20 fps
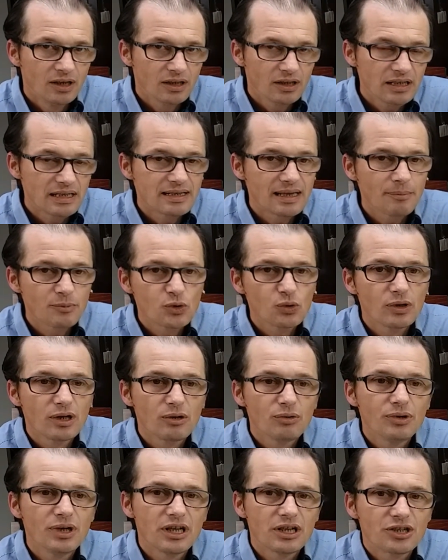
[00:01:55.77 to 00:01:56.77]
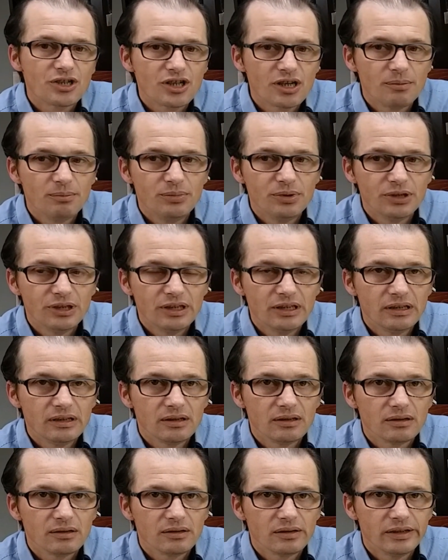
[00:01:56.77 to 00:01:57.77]
i sam sugeruje,
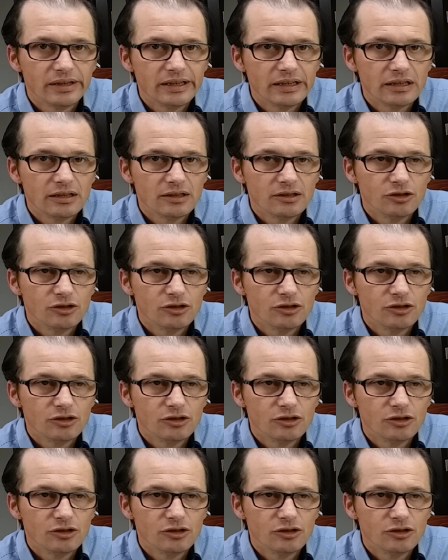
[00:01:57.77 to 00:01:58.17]
żeby e,